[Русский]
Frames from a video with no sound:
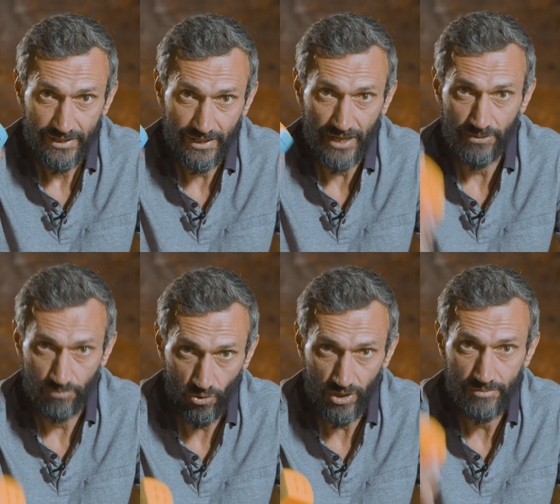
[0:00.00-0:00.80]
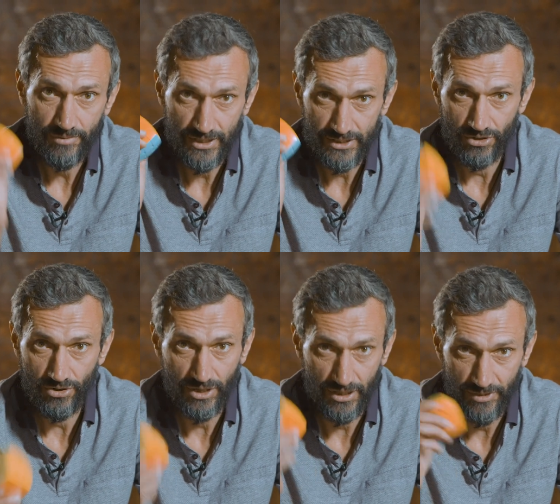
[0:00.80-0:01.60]
над полем из
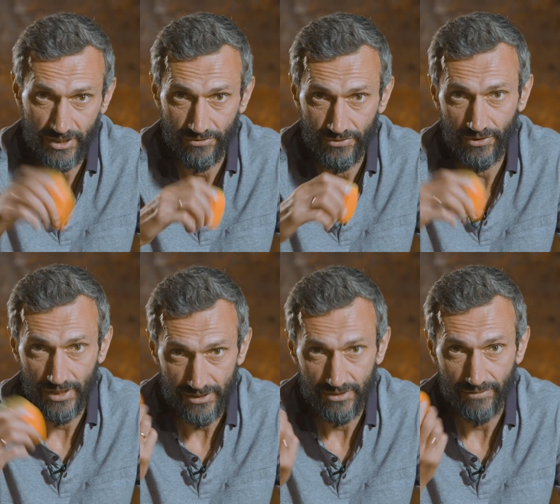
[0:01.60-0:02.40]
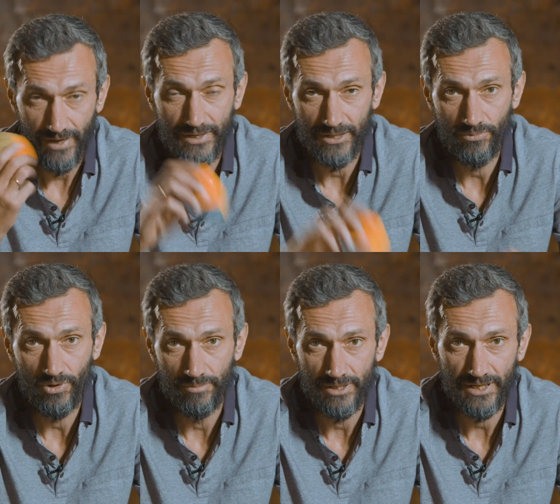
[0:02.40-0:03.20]
трех элементов 0, 1, 2, над
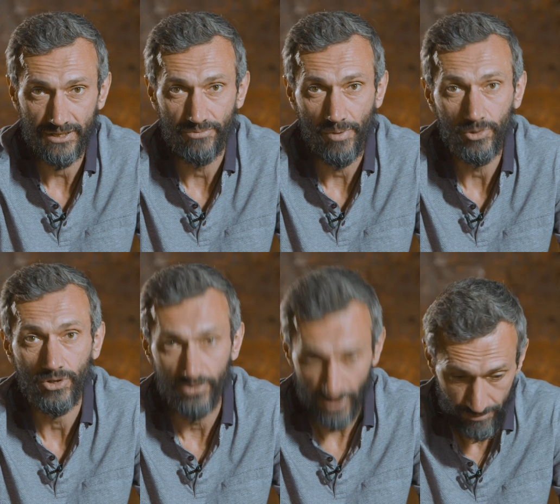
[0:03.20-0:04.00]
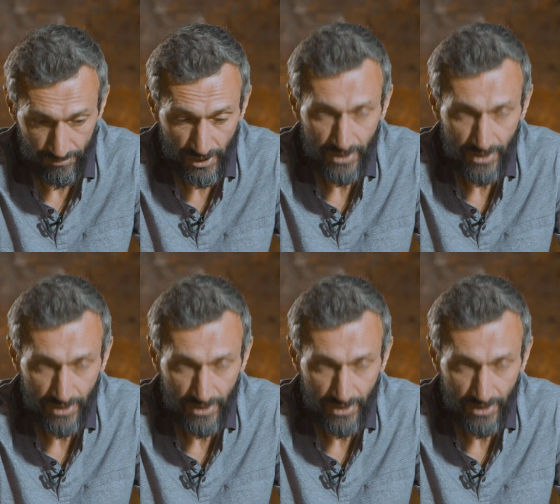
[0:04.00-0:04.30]
полем остатков по модулю 3.